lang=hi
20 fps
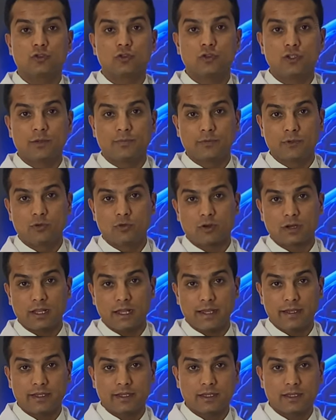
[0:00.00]
डीप
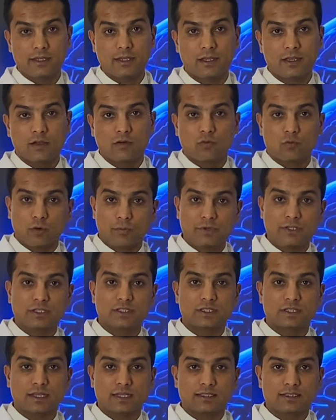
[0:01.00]
न्यूक्लियाई हैं वो भी
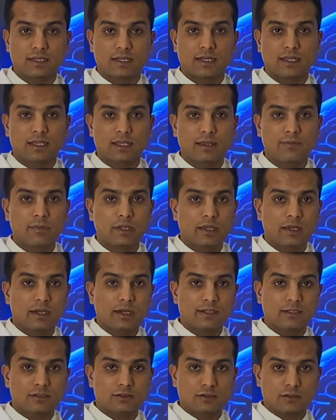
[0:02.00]
डिस्कस करेंगे
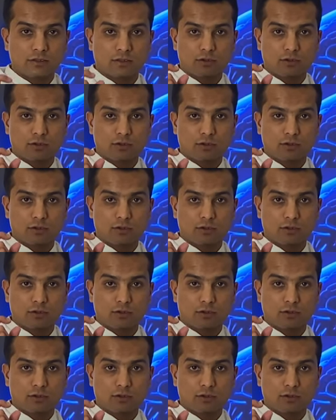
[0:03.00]
लेकिन